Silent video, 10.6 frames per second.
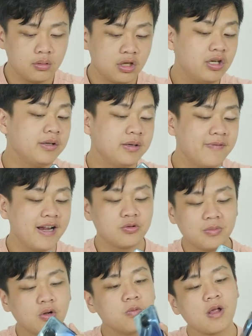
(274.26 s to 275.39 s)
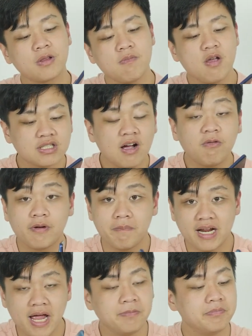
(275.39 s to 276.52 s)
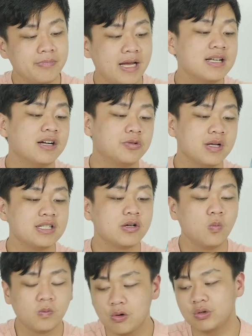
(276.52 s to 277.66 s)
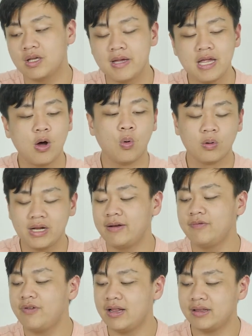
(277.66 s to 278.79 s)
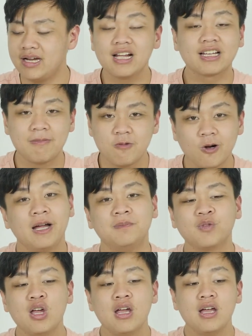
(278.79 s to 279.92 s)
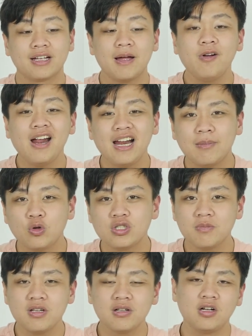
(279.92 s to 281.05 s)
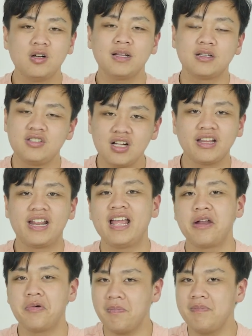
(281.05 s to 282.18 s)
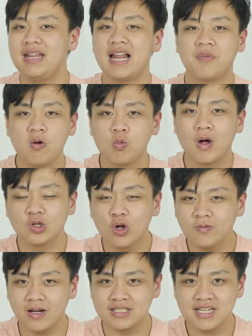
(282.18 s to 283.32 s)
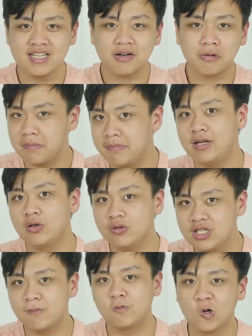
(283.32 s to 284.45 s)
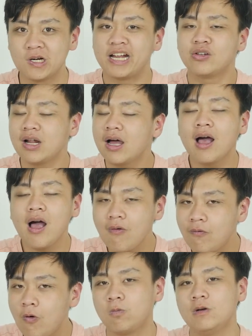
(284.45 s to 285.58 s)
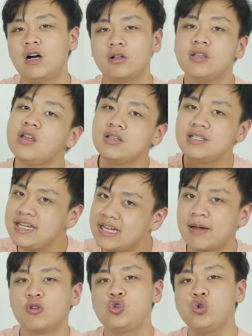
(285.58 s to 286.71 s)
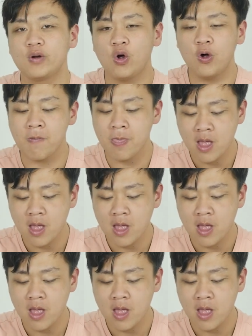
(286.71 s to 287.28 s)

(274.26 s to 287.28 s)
Rồi, như vậy là chúng ta cùng nhau tìm hiểu xong phần màn hình. Bây giờ chúng ta sẽ cùng nhau tìm hiểu đến phần đấy là camera. Camera là một trong những thứ mà từ trước đến nay Redmi làm không quá tốt, và ở trên chiếc Redmi Note chín Pro này nó đã khắc phục được nhưng chỉ là một chút mà thôi.